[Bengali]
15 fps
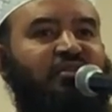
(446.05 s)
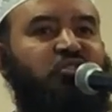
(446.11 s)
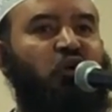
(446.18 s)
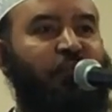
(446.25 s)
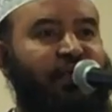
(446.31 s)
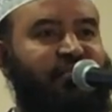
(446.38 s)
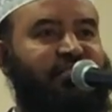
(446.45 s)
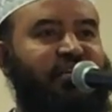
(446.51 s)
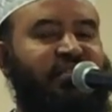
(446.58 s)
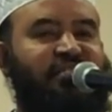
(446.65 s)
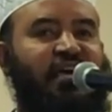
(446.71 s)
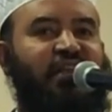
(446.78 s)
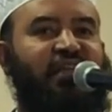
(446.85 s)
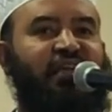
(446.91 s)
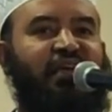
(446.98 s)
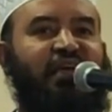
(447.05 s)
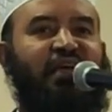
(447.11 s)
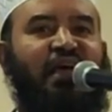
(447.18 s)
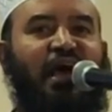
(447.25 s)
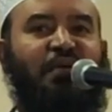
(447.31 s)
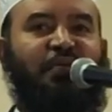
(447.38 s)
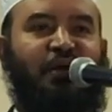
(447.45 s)
শুভেচ্ছা জানিয়ে
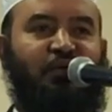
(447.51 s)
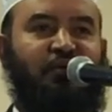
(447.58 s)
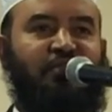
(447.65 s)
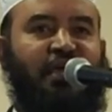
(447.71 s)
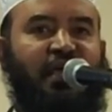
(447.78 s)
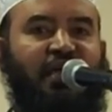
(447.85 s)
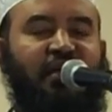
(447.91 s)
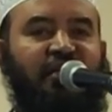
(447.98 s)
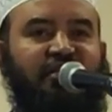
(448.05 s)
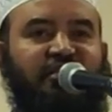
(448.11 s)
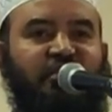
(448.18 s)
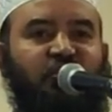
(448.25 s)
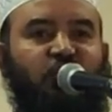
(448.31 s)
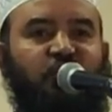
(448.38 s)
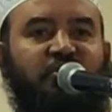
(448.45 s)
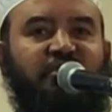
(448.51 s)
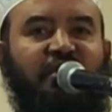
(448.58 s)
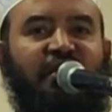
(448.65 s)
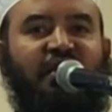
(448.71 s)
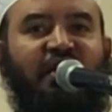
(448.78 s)
আমার কথা এখানেই শেষ করছি